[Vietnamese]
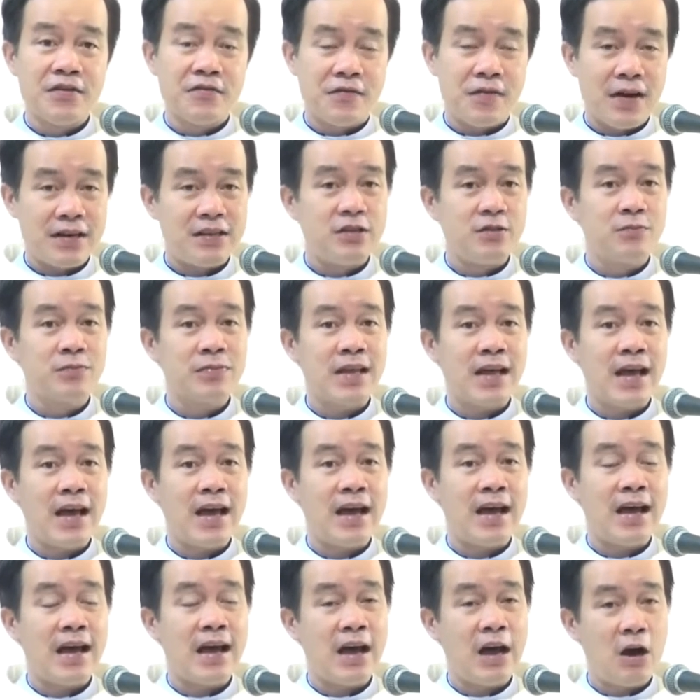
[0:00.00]
Và chúng
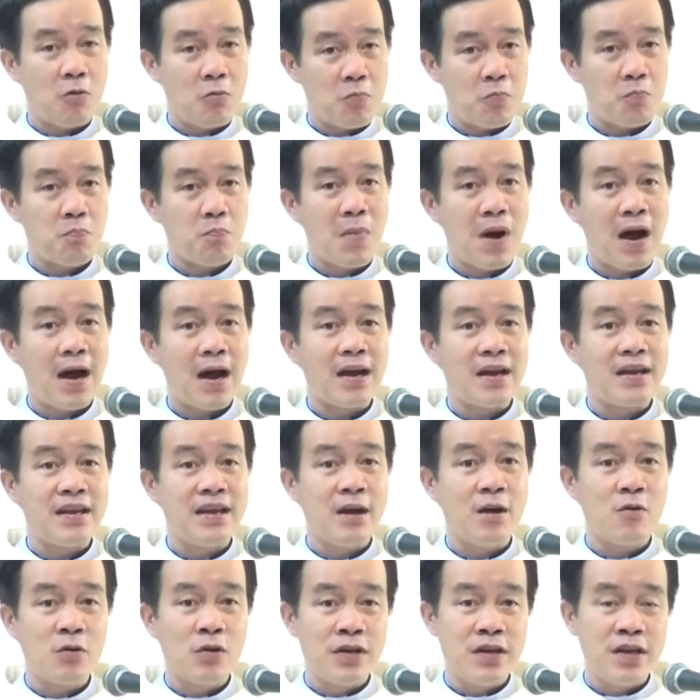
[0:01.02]
ta học bài
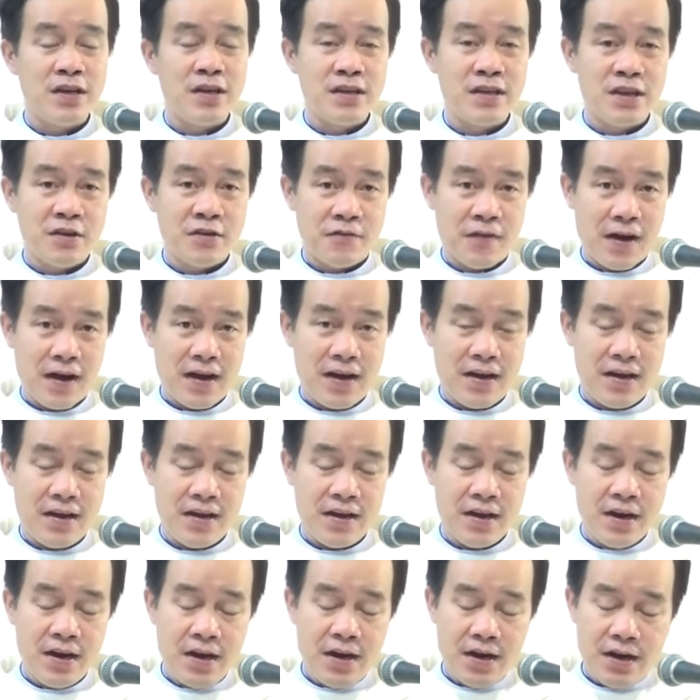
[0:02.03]
giáo lý như vậy,